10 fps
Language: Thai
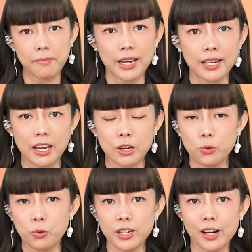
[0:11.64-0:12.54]
ไม่ได้
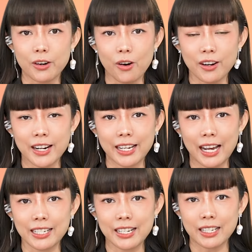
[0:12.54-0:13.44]
ดูเดือดร้อนในกา
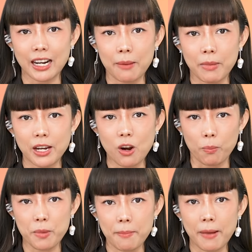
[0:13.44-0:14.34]
รที่จะทำให้ดอก
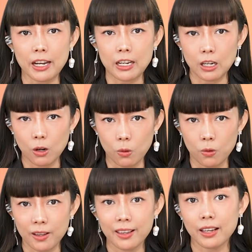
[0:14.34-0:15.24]
เบี้ยมันลง
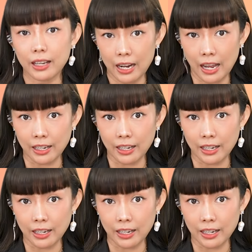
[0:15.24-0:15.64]
ขนาด